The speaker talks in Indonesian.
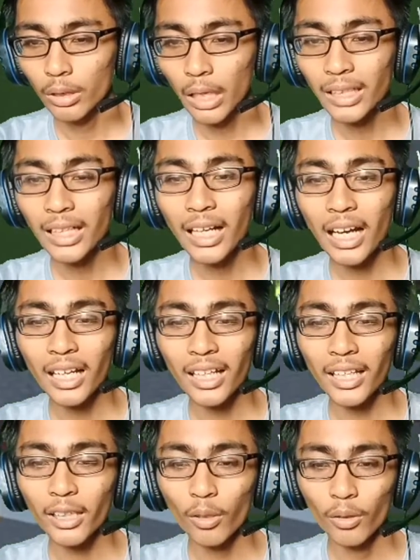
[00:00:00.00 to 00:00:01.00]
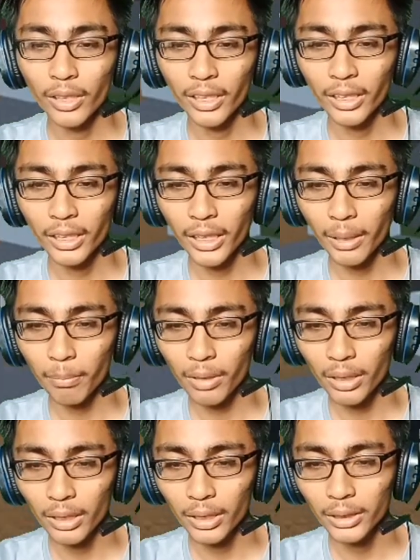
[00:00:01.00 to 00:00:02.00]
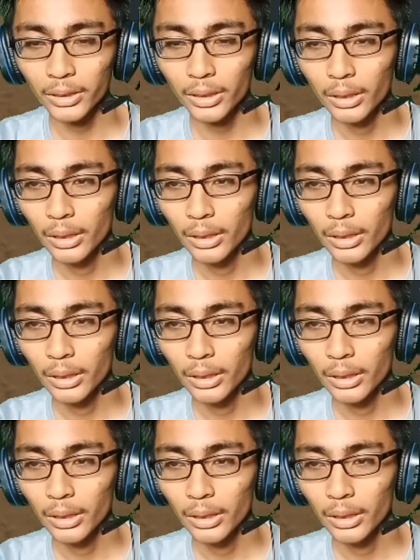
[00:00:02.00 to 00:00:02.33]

agak nggak ngelek loh GG gaming gak guys